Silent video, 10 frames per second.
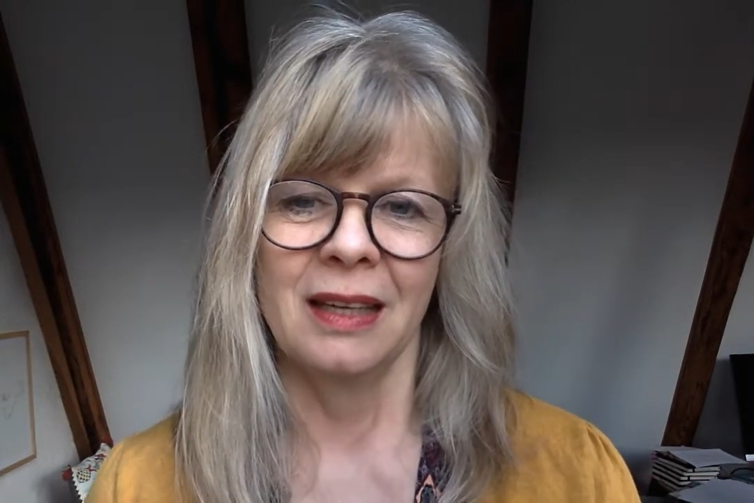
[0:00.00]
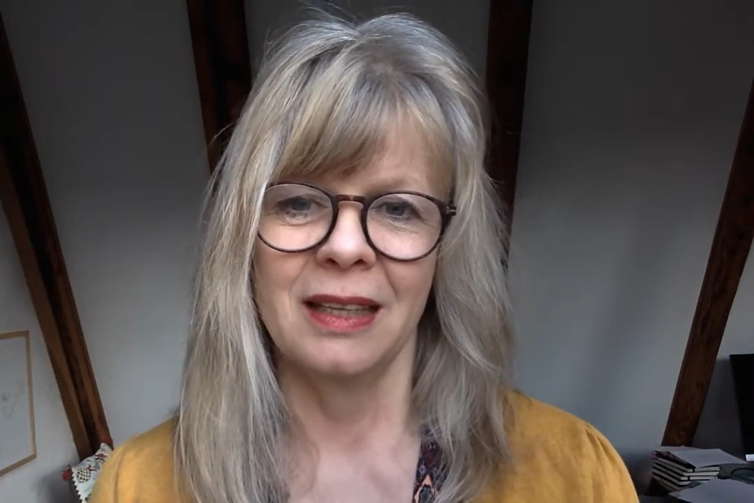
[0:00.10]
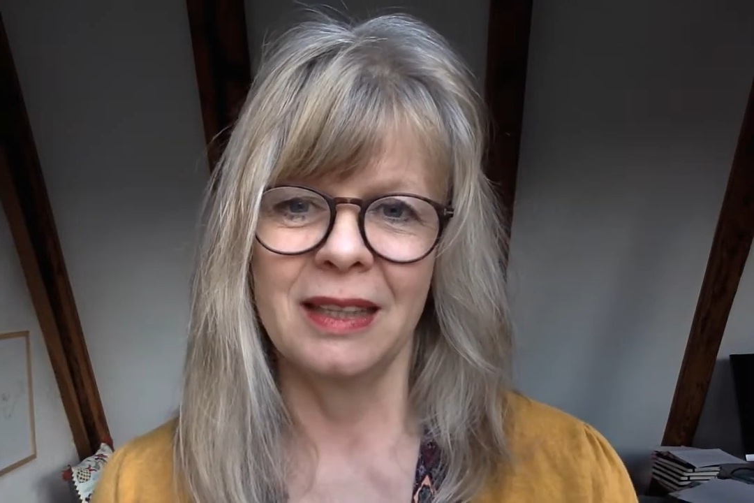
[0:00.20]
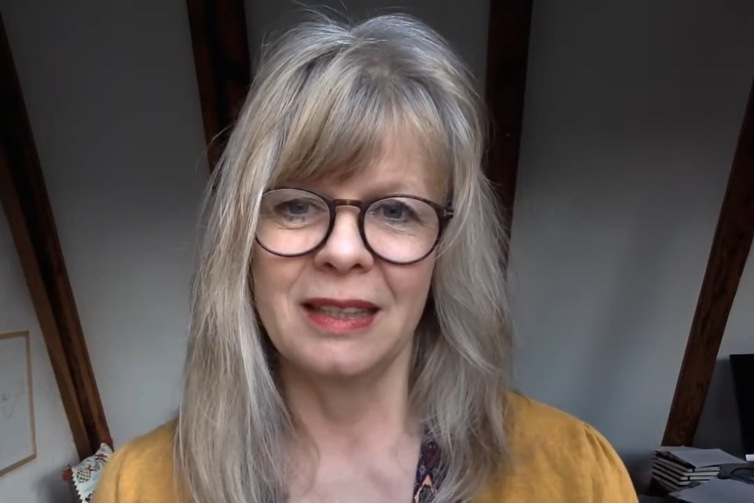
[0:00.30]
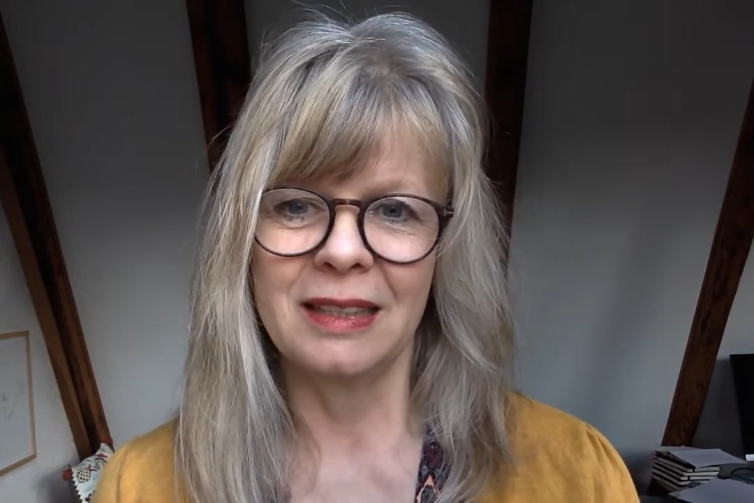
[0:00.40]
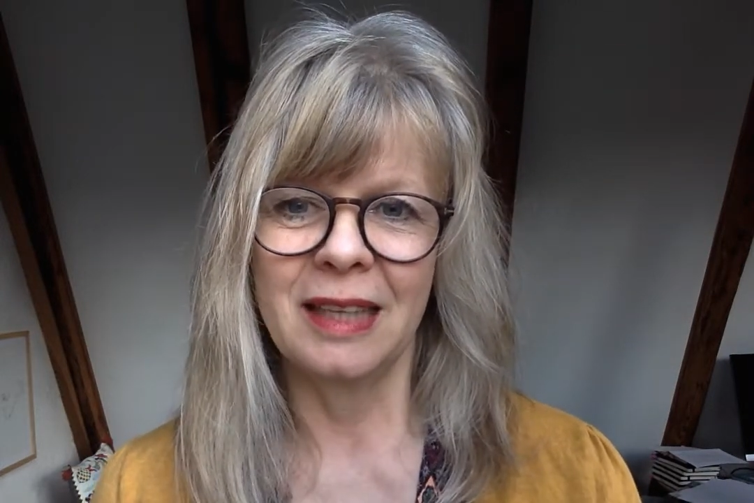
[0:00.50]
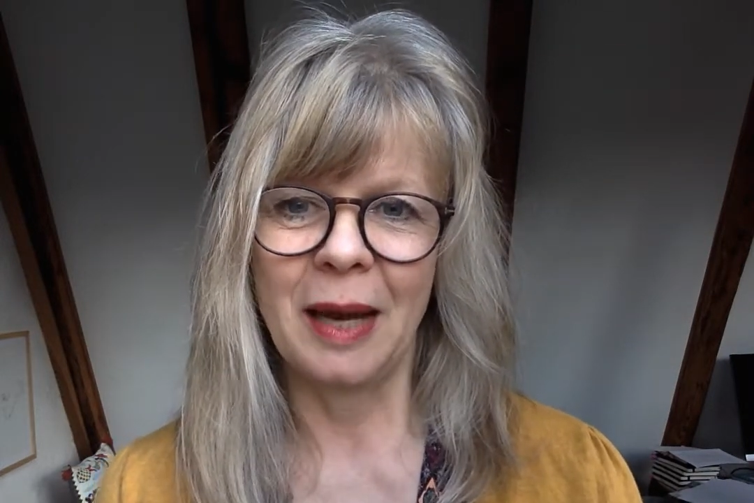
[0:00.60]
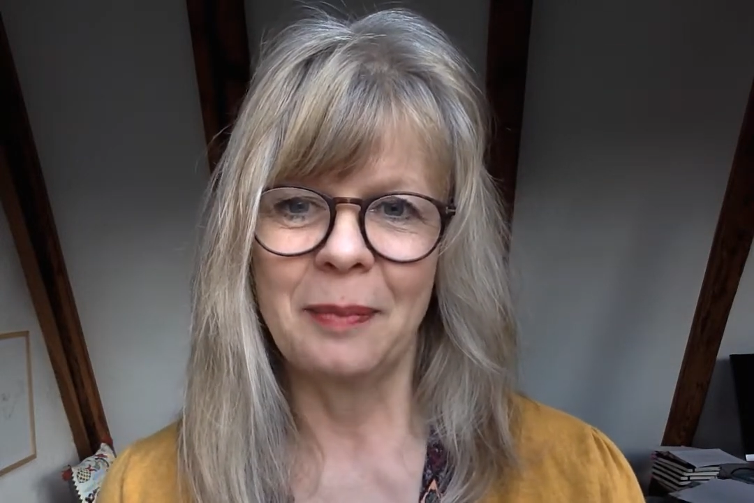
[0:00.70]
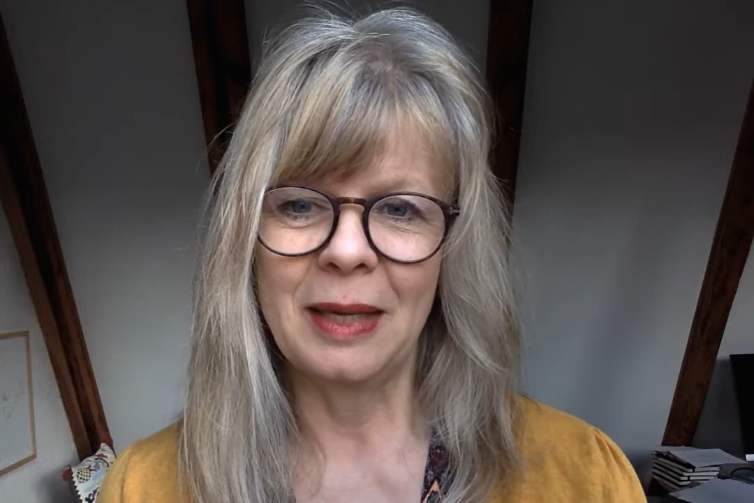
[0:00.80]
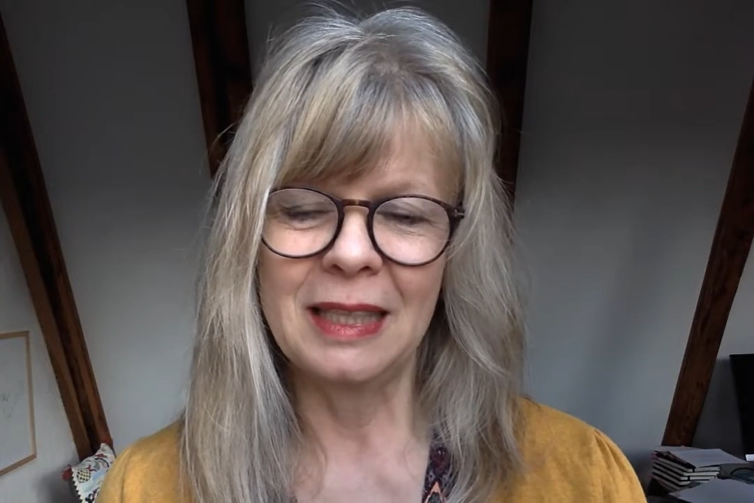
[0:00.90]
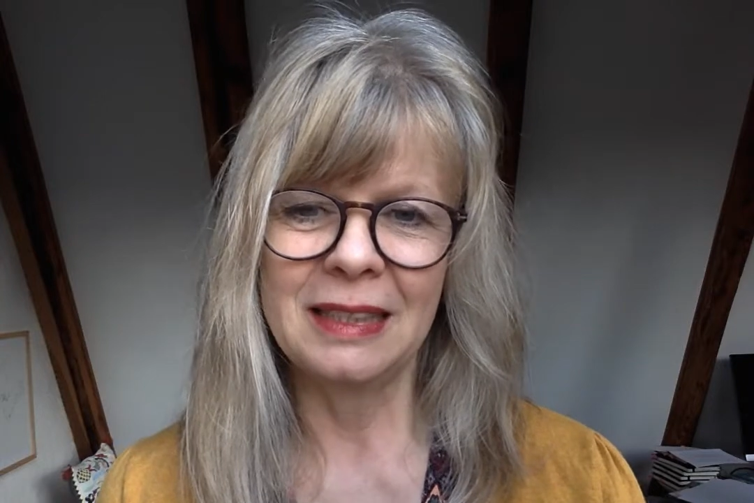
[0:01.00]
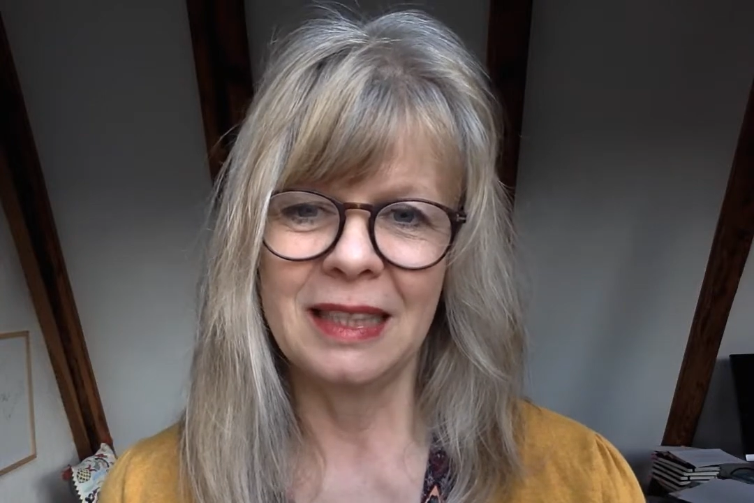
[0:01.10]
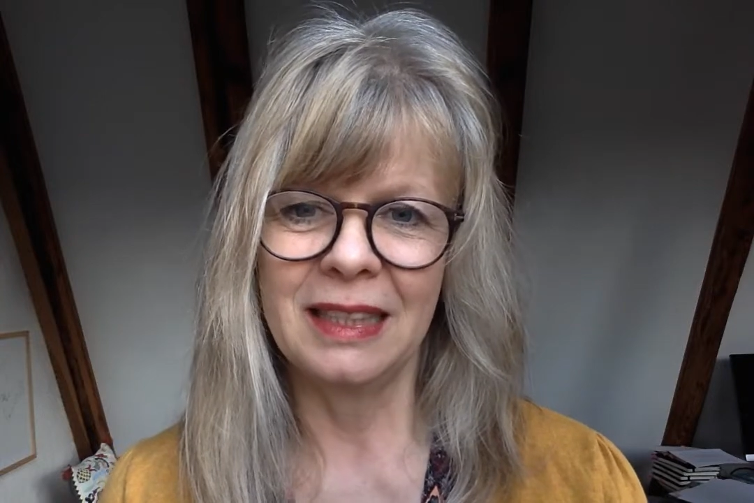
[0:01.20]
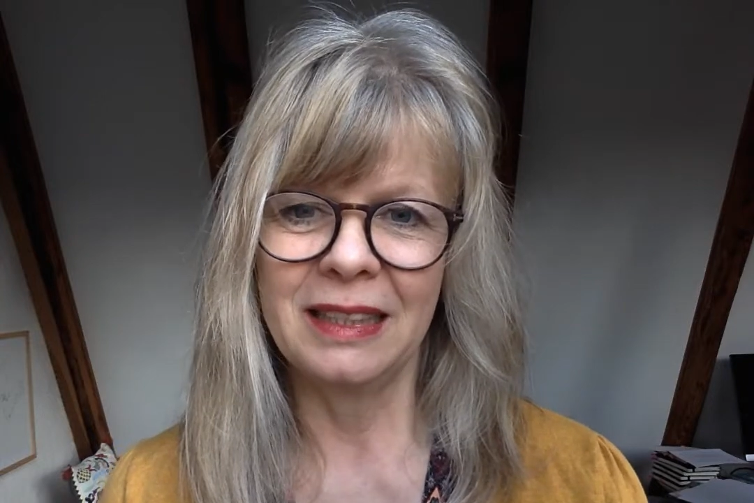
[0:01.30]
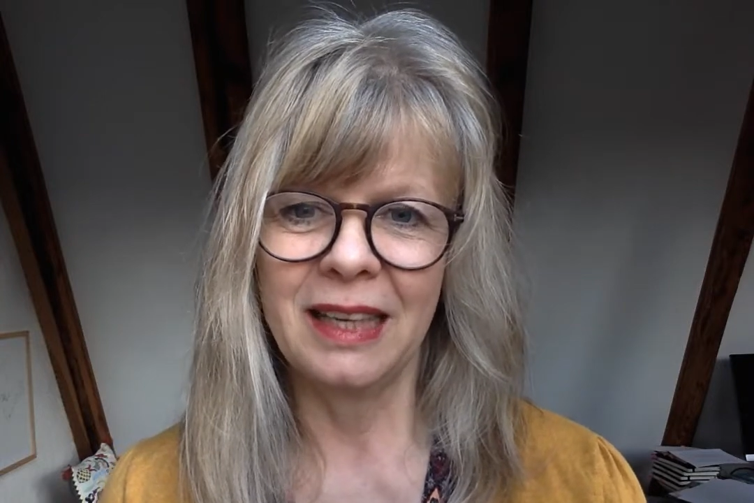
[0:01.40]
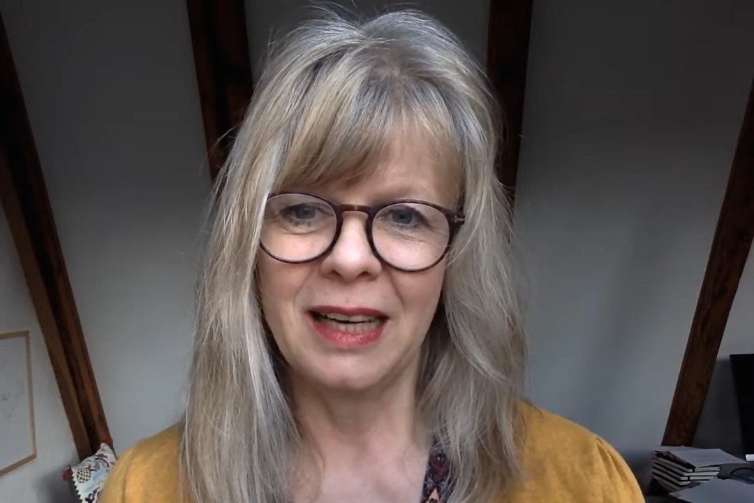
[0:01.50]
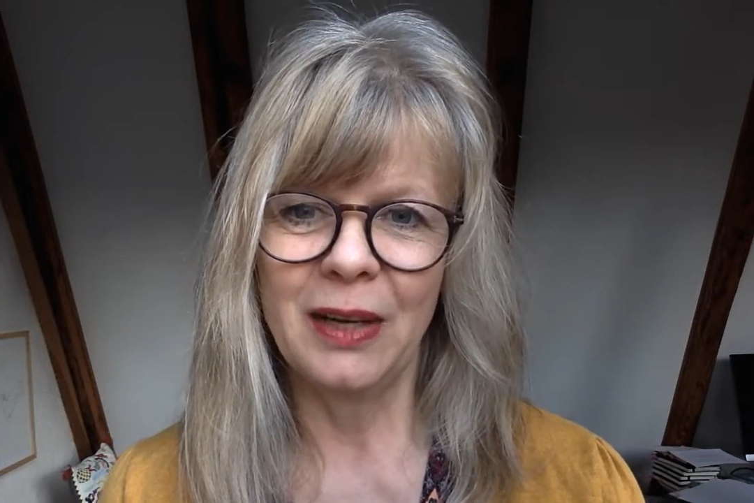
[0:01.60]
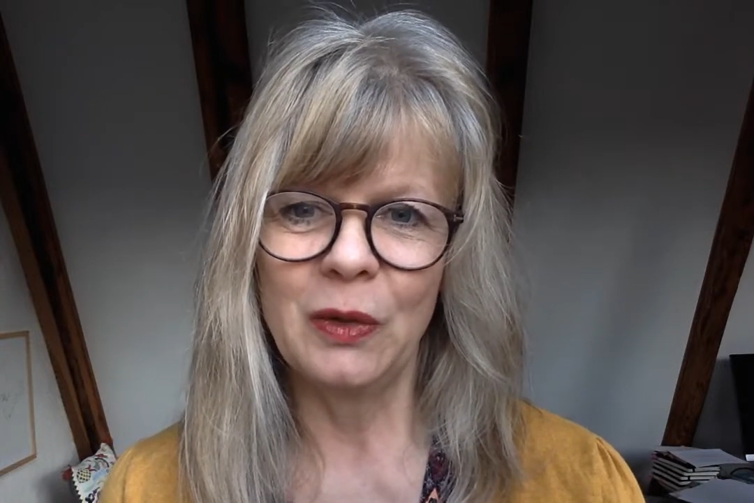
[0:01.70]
Ich habe gestern ja